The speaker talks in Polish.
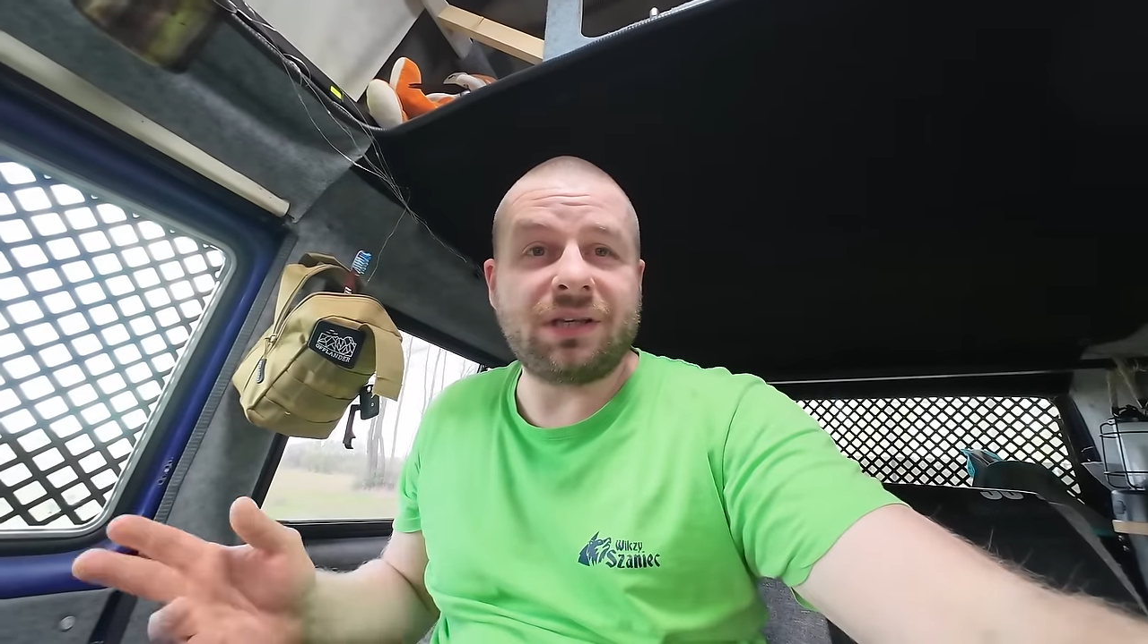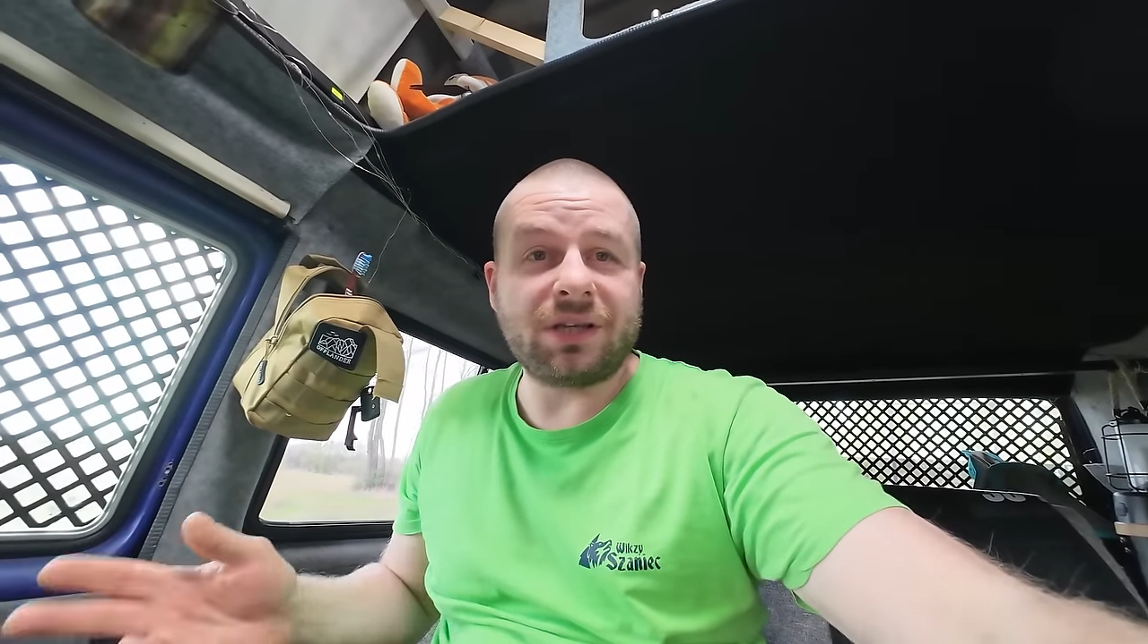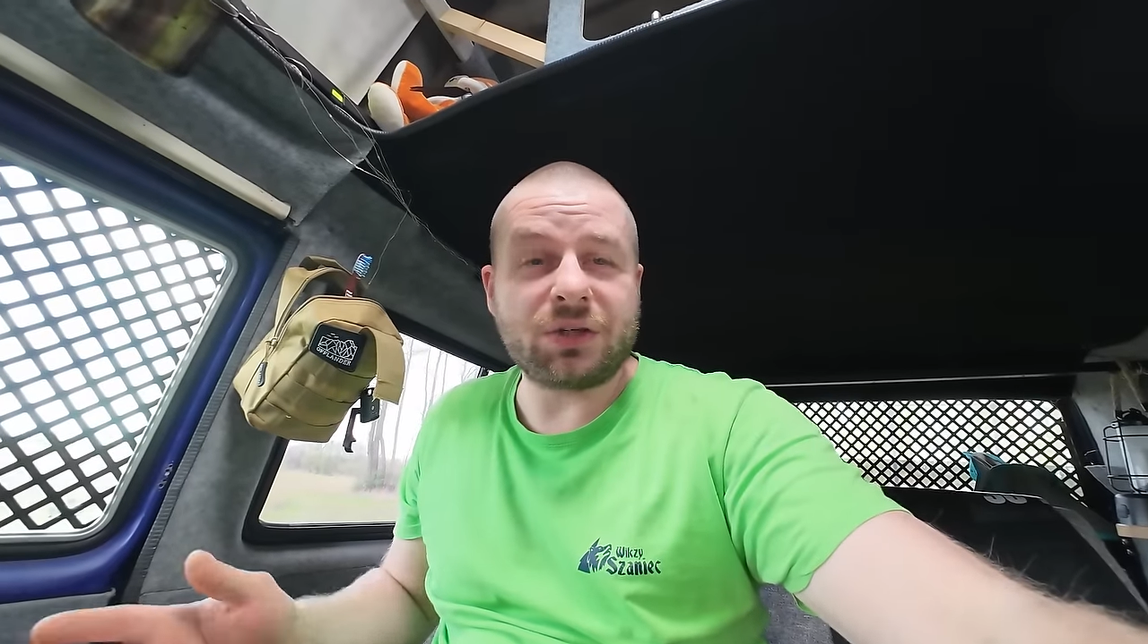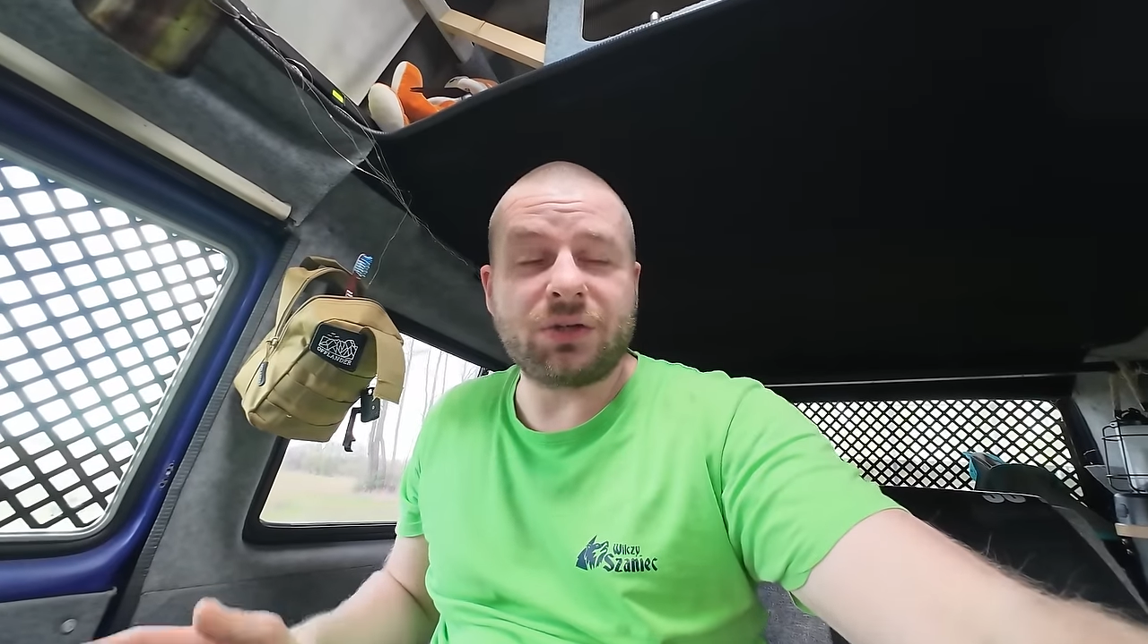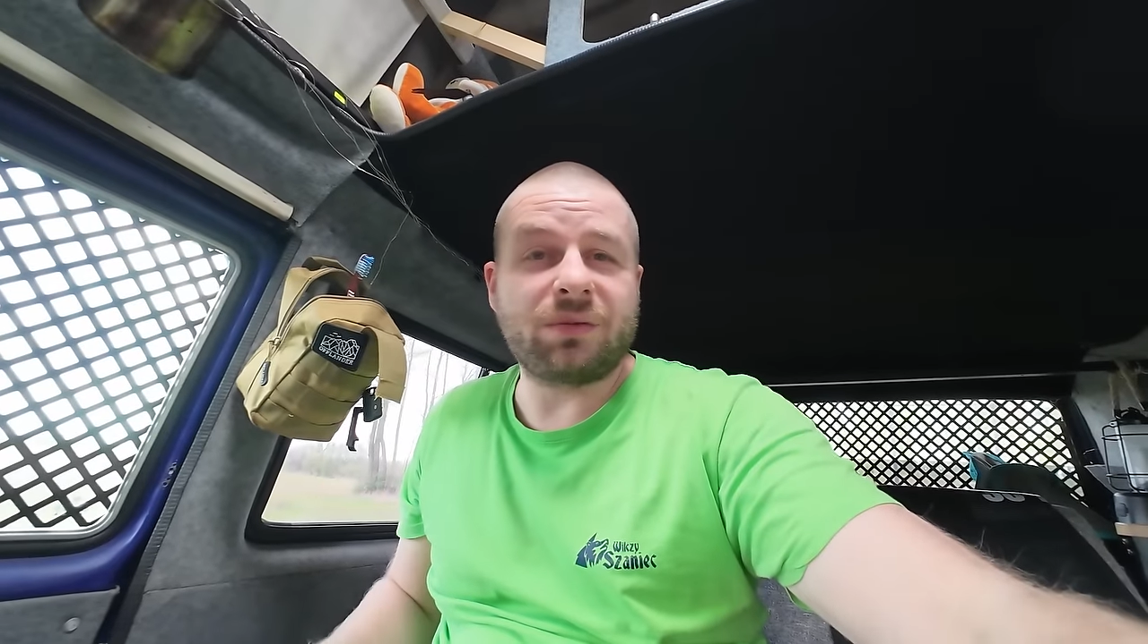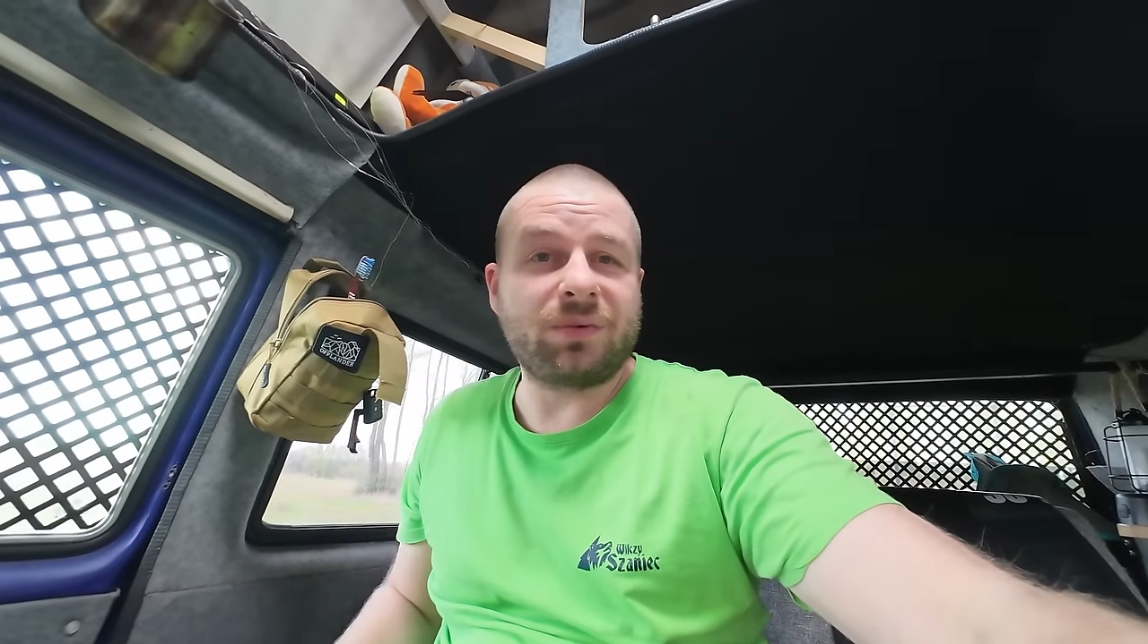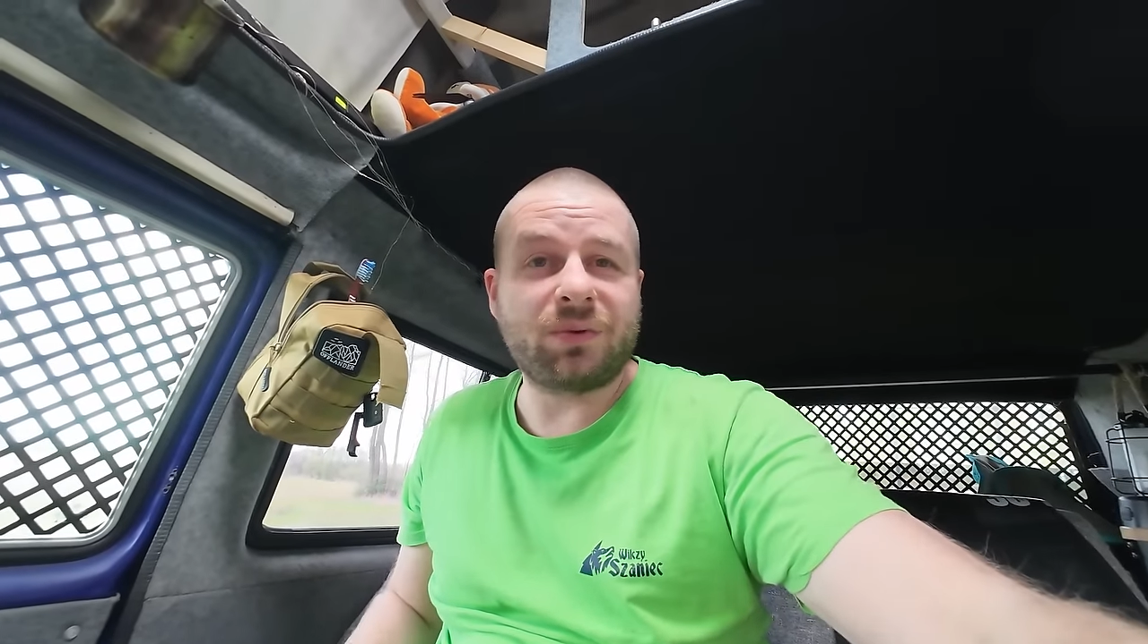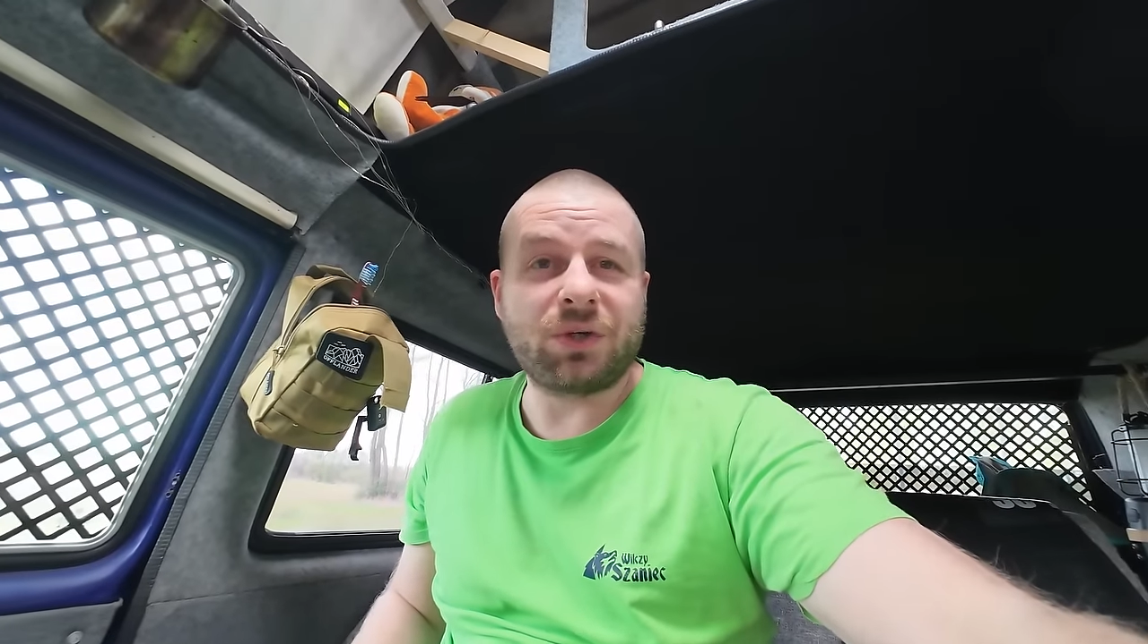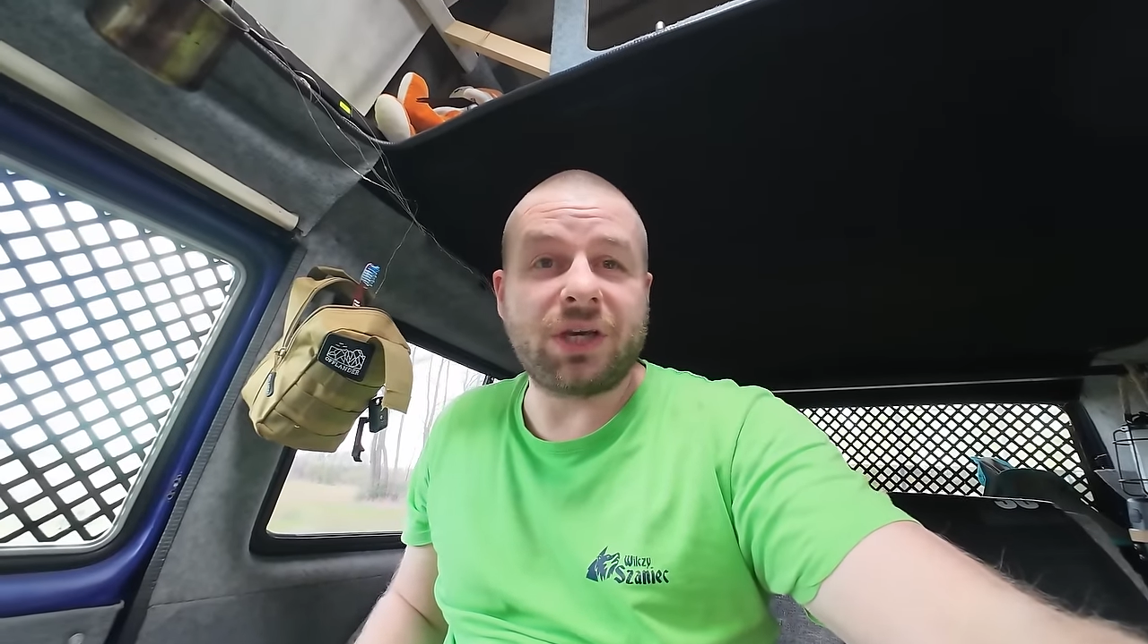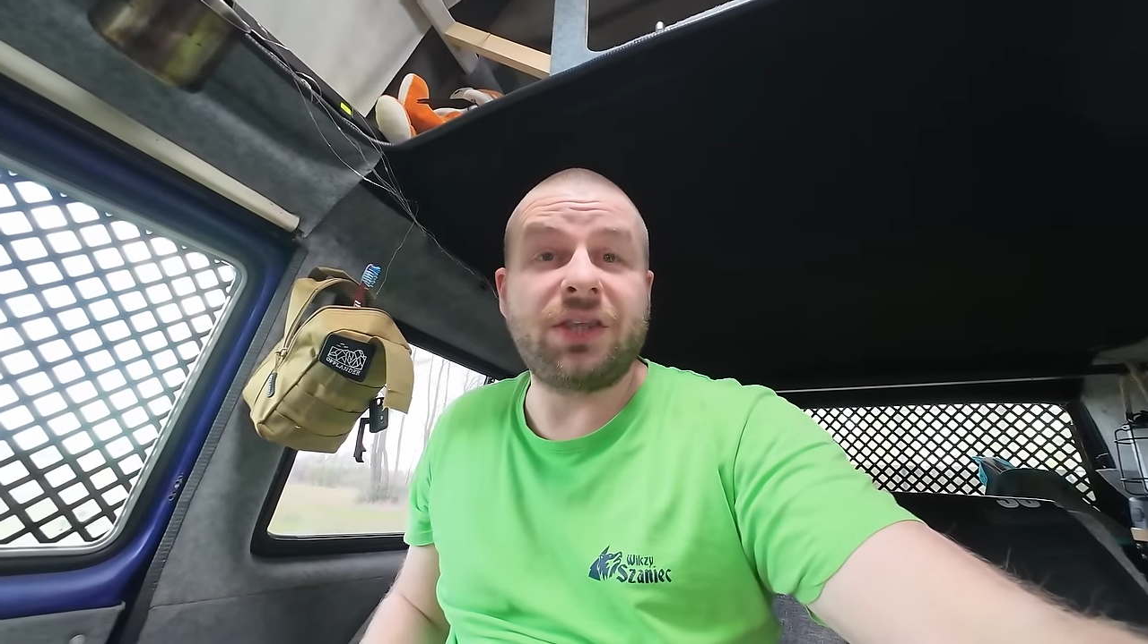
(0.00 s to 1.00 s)
dlaczego to
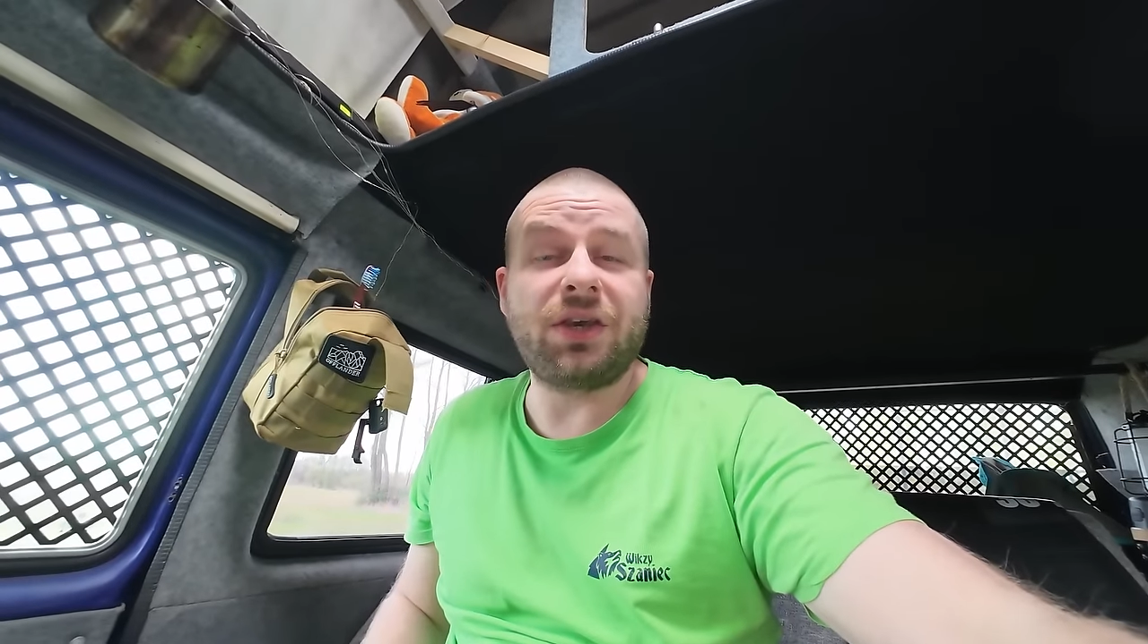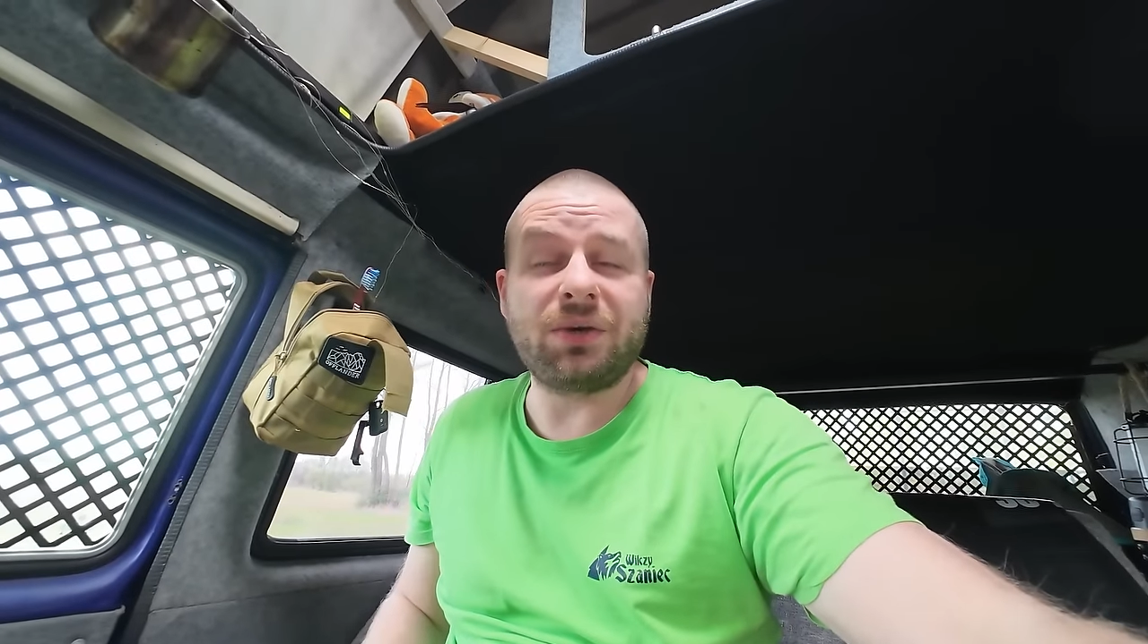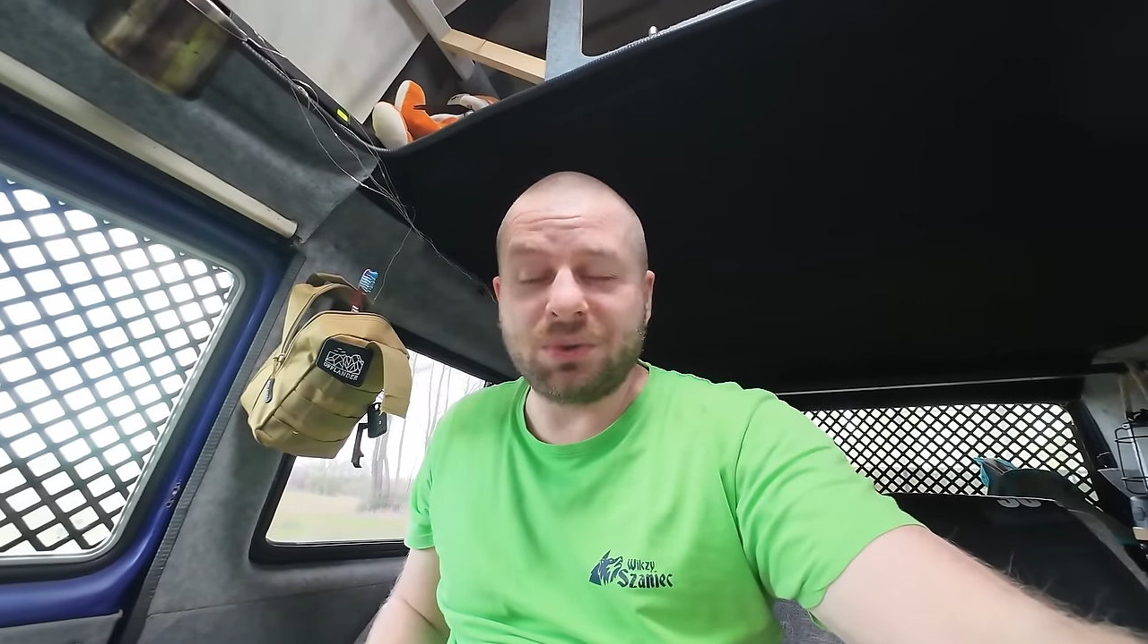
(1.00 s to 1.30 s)
mogło się nie